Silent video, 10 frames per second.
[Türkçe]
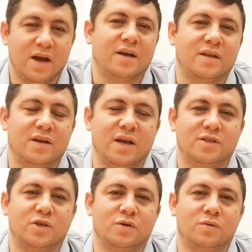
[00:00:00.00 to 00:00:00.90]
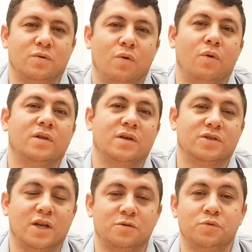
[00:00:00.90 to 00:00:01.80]
Ne kadar yağ çekiyor. O kadar
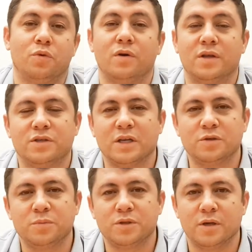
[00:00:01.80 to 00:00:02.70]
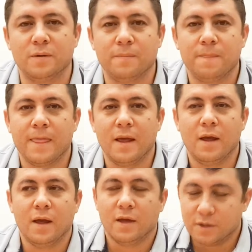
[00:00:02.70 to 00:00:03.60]
çalışmış, o kadar çalışmış ki.
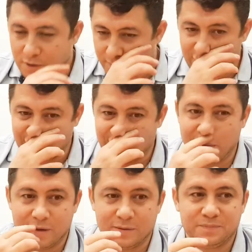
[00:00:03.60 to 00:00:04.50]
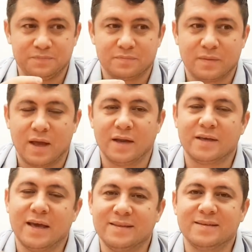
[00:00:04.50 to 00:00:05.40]
Şimdi eee hani
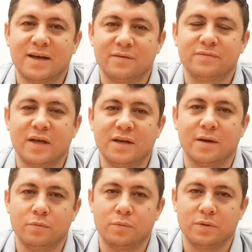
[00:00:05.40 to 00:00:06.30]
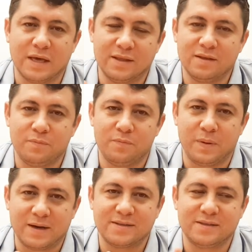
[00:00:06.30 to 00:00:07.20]
kendi taraftarı ya bu kendi
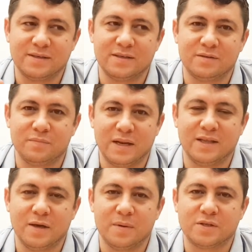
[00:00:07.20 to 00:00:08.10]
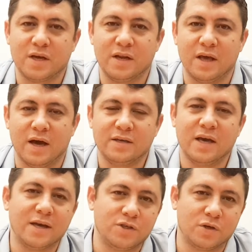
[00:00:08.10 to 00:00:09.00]
partisinin belediye başkanı ya
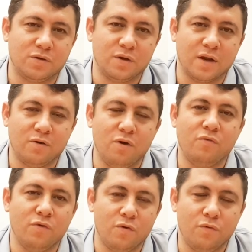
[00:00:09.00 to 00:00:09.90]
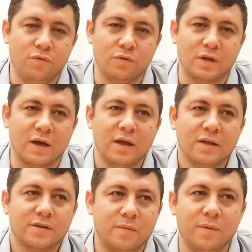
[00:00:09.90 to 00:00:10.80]
yağ çekiyor yani övüyor övüyor da
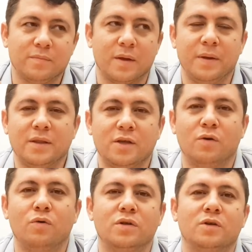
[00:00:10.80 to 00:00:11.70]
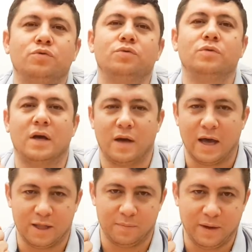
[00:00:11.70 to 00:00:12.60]
tamam da ben de orada şunu da
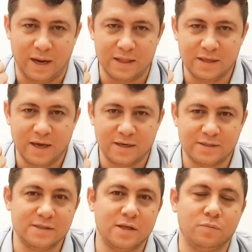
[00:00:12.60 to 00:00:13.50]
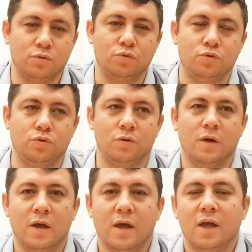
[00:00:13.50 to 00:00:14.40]
aklıma geldi yani siz de bunu düşünün.
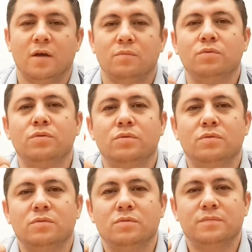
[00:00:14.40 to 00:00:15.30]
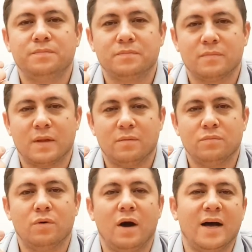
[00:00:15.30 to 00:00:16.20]
Bu
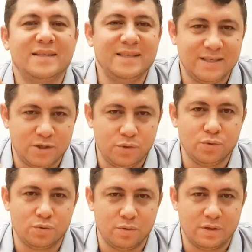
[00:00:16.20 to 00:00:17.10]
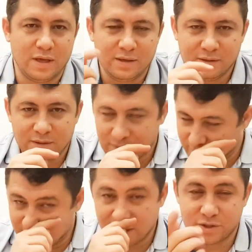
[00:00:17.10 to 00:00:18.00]
bu adi 200'lüde
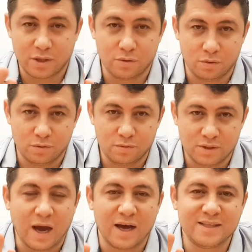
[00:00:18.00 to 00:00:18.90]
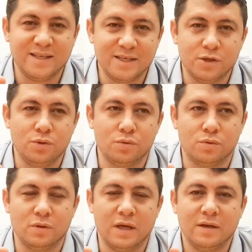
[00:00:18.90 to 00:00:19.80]
Kılıçdaroğlu adi
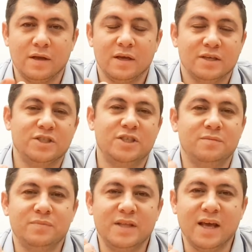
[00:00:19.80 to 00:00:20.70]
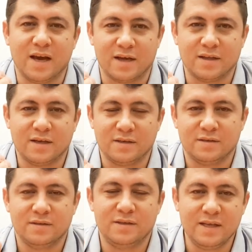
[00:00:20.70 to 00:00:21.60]
200'lüden şimdiye kadar
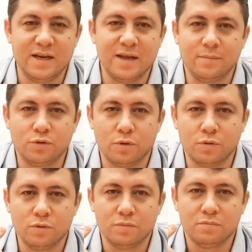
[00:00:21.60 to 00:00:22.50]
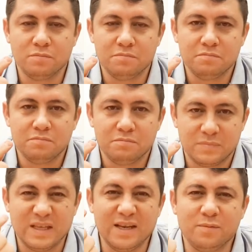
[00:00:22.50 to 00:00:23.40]
dinlemiş olduğum
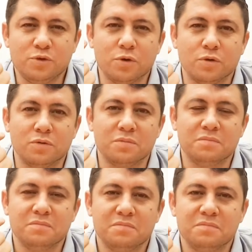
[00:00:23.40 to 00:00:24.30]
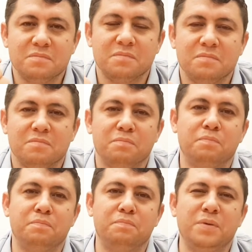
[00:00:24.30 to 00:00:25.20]
dinlemiş olduğum
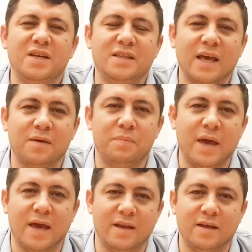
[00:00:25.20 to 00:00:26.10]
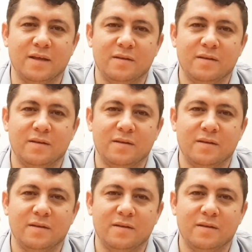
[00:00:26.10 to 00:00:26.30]
bir tek beğeni.